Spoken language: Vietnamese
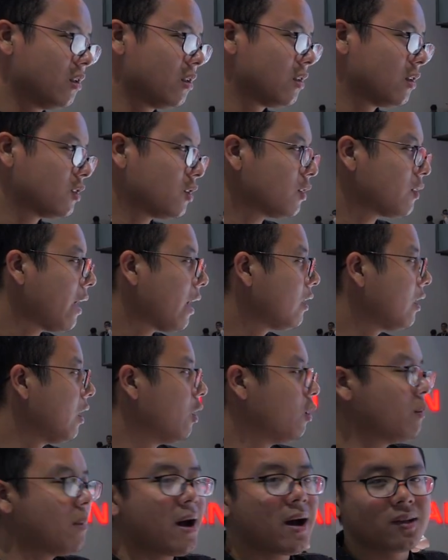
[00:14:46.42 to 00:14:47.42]
nhưng rõ ràng
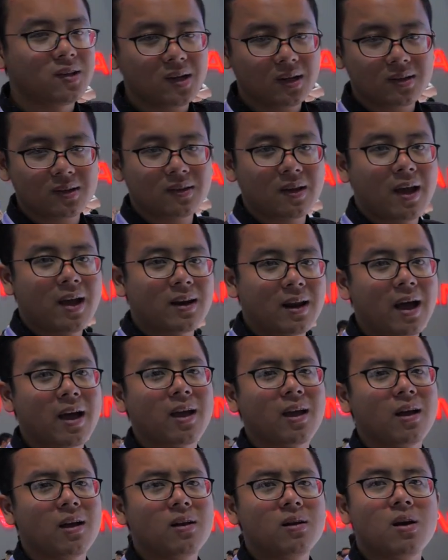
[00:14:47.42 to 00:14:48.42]
nếu mà chiếc xe
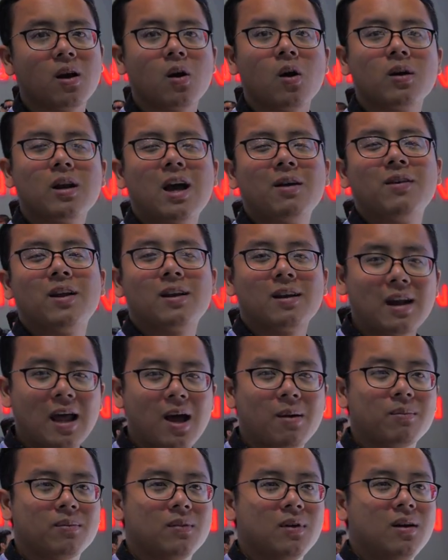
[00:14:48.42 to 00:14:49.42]
này được Honda Việt
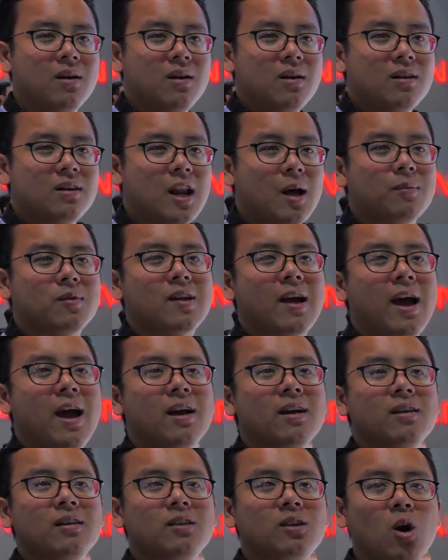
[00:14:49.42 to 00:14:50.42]
Nam làm
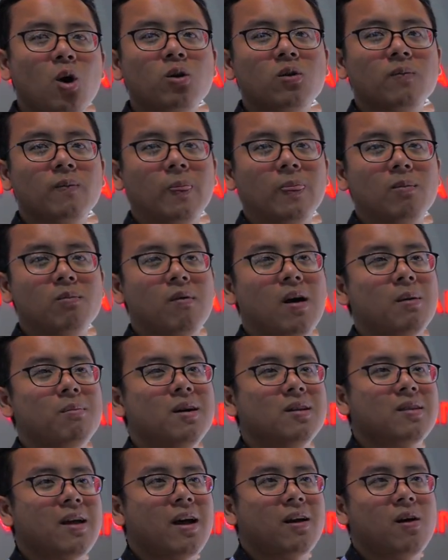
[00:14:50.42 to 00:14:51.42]
giá tốt và
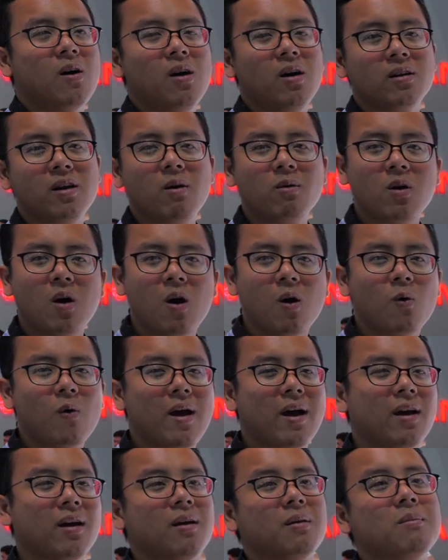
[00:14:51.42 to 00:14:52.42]
mức giá đó ở đâu đó
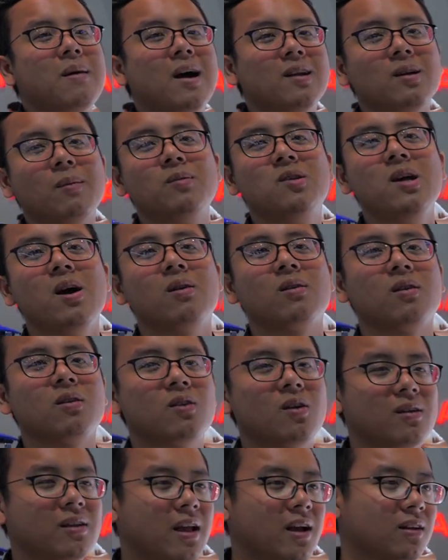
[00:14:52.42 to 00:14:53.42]
khoảng 300 triệu thì
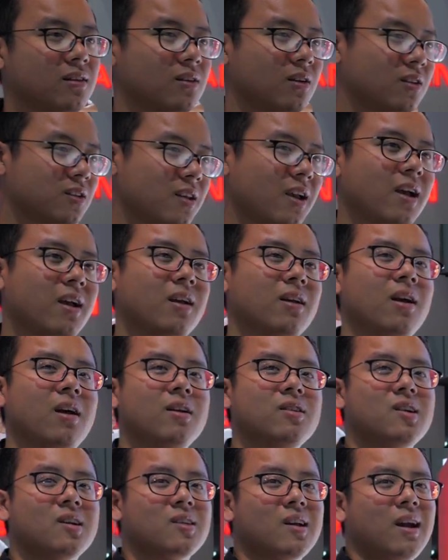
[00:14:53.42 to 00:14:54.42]
rõ ràng nó sẽ
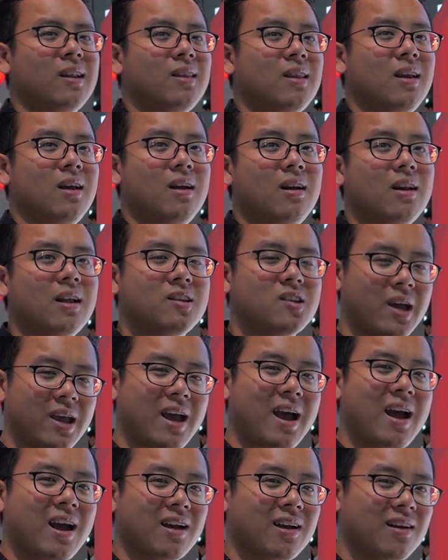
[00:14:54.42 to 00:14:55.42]
chắc chắn là cháy
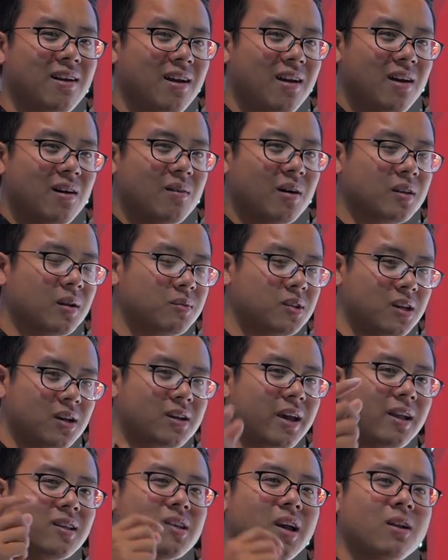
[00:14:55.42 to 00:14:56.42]
hàng và thậm chí
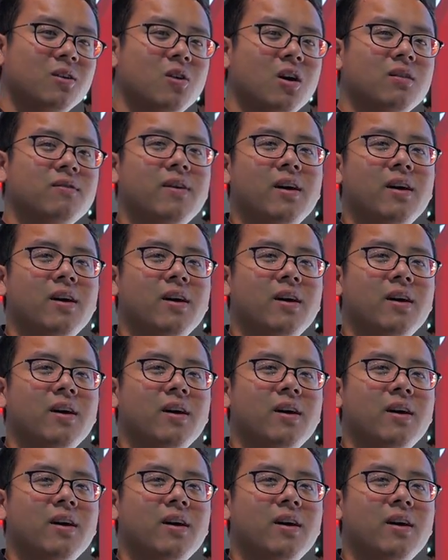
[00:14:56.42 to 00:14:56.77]
cạnh tranh luôn